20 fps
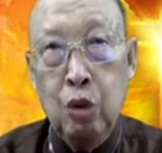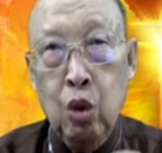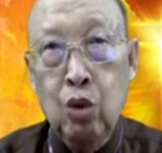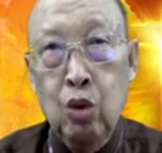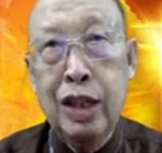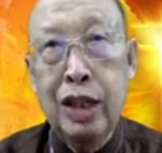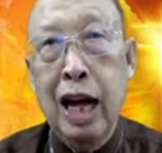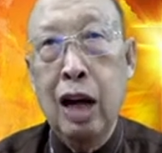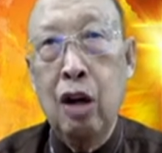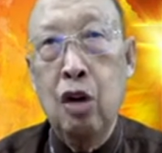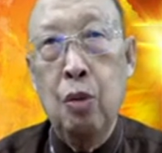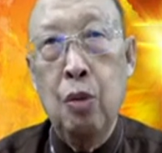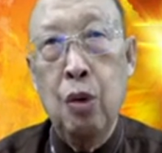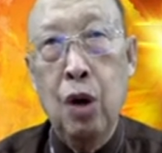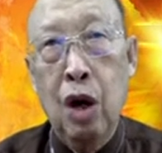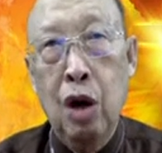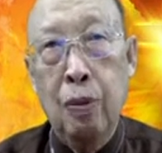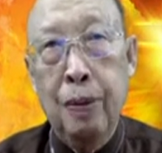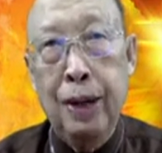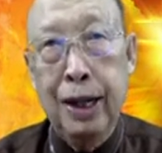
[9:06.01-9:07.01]
ทุกอย่างของหั
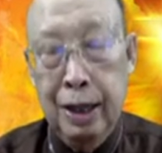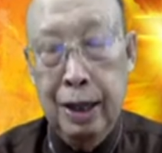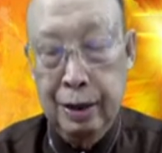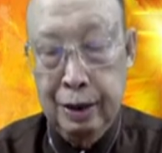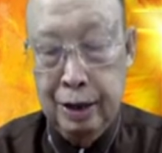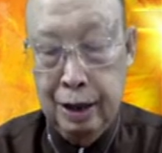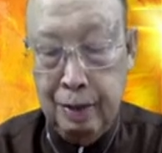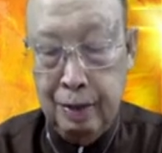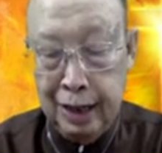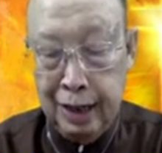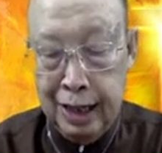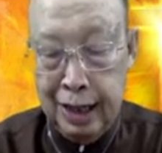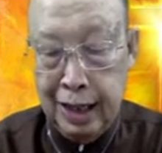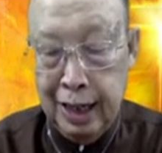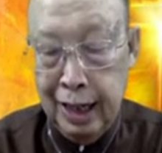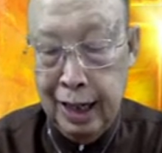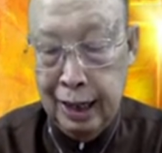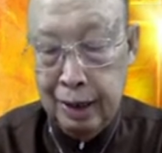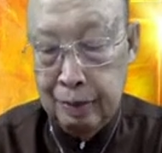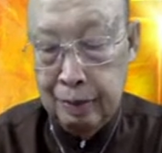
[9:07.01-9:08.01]
เขาไป ที่ไม่กัง
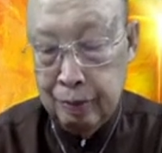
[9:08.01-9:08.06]
แค้น